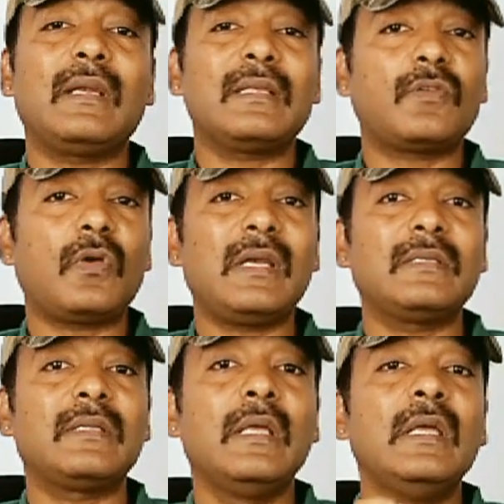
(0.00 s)

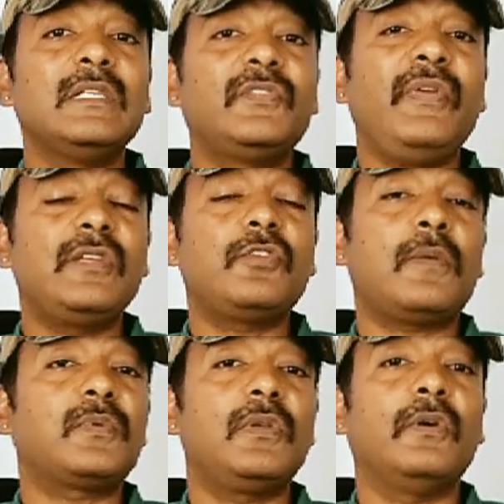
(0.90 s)
రెస్టారెంట్స్ స్వీట్
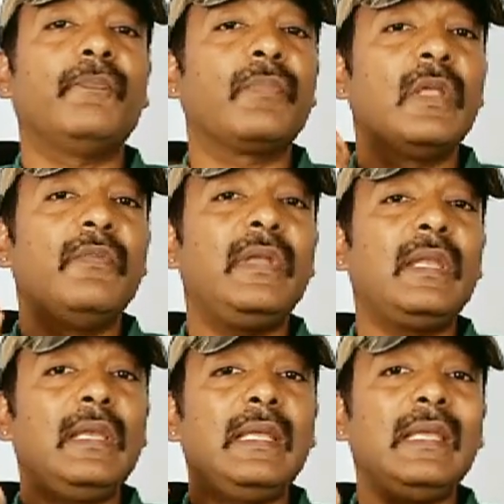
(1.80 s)
షాప్స్లో
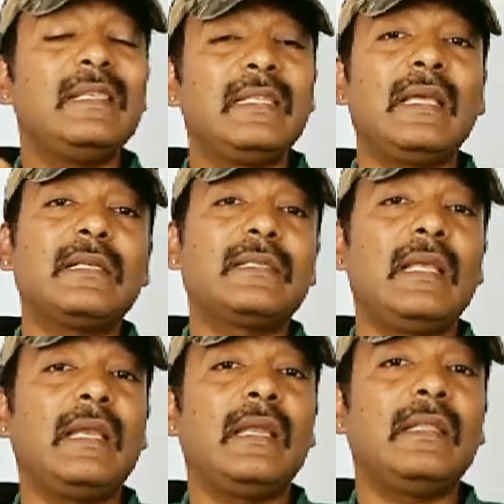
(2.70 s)
వీటిల్ని ఈజీగా
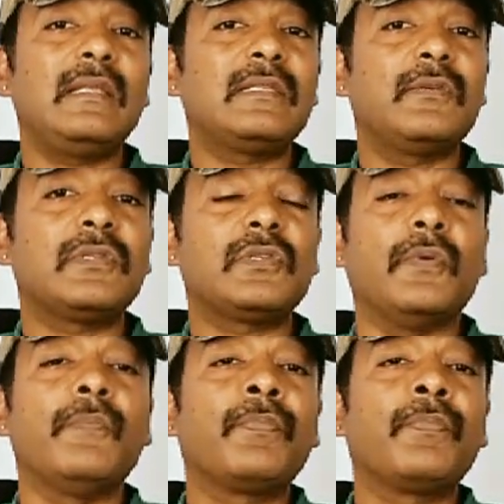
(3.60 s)
సేల్ అనేది చేయవచ్చు